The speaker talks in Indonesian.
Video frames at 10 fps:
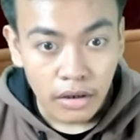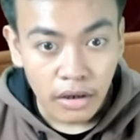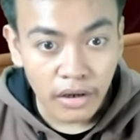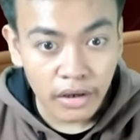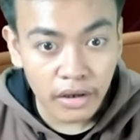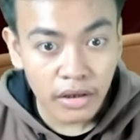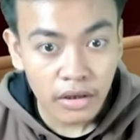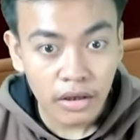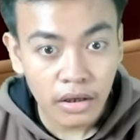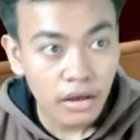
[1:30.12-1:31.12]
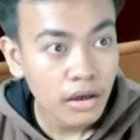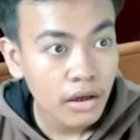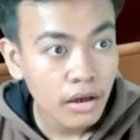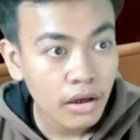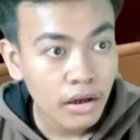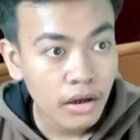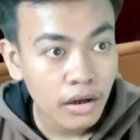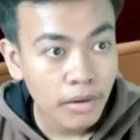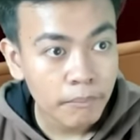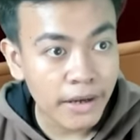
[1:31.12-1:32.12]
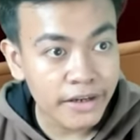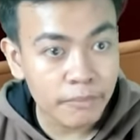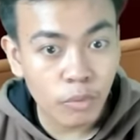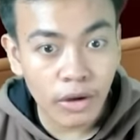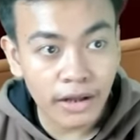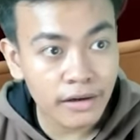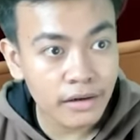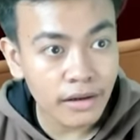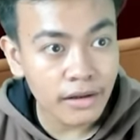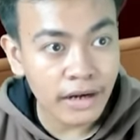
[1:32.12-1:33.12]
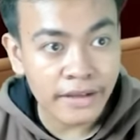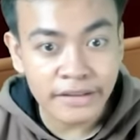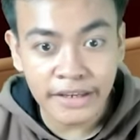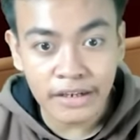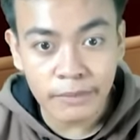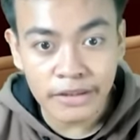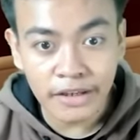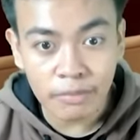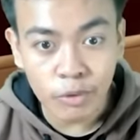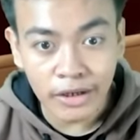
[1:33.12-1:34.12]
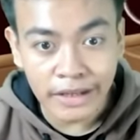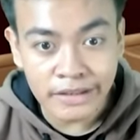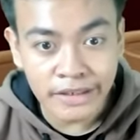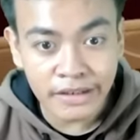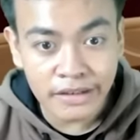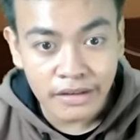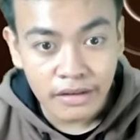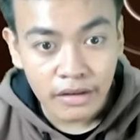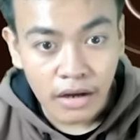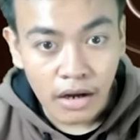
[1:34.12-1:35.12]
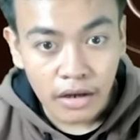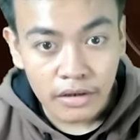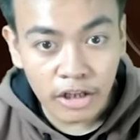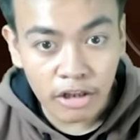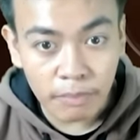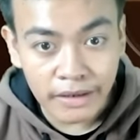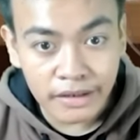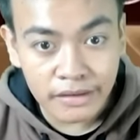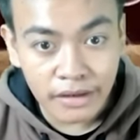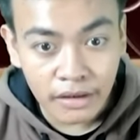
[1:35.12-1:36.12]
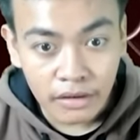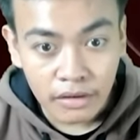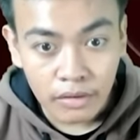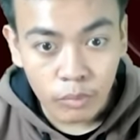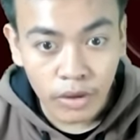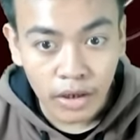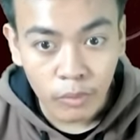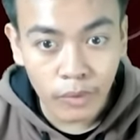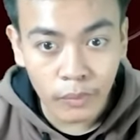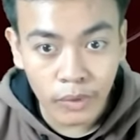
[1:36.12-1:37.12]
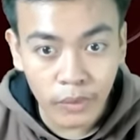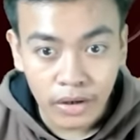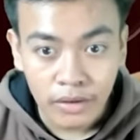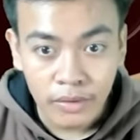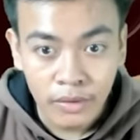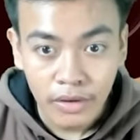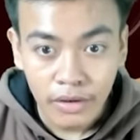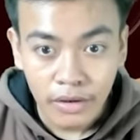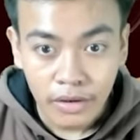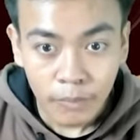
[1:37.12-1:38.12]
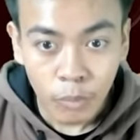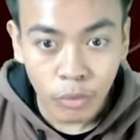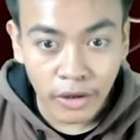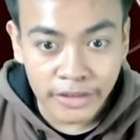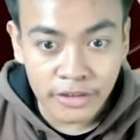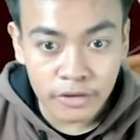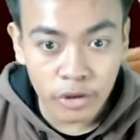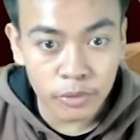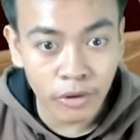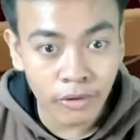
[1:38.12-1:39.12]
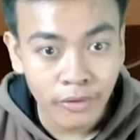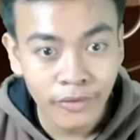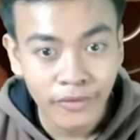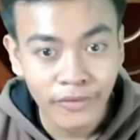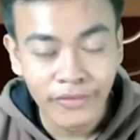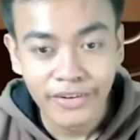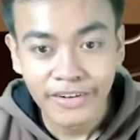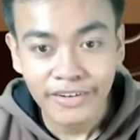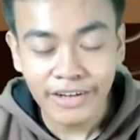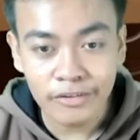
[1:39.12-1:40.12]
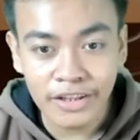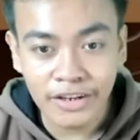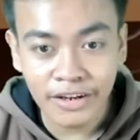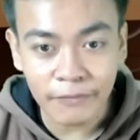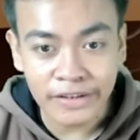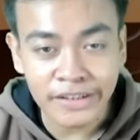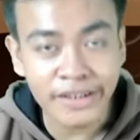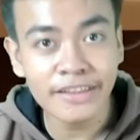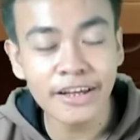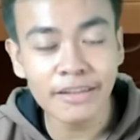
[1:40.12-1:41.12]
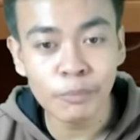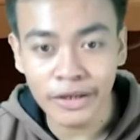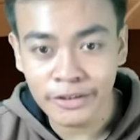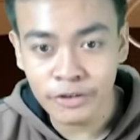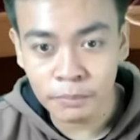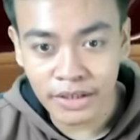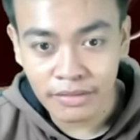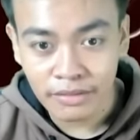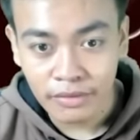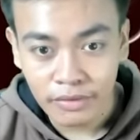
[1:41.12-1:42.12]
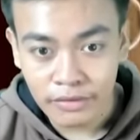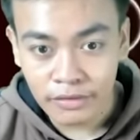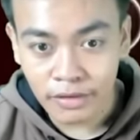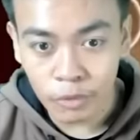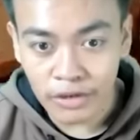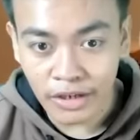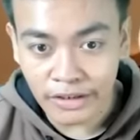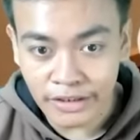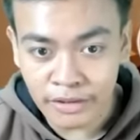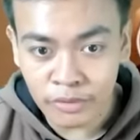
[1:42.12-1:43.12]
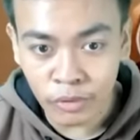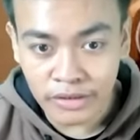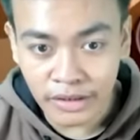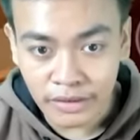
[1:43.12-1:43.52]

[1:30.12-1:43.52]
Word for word: Eh, eh, eh, eh. Panen bunga raigen namanya, guys. Bunga raigen nih. Kita harus panen kah? wah, wah, wah. wah. Bunganya hidup dong. Kalau di real life ada nggak sih guys bunga hidup guys? Nyer mau nyerang kayak gitu loh dia.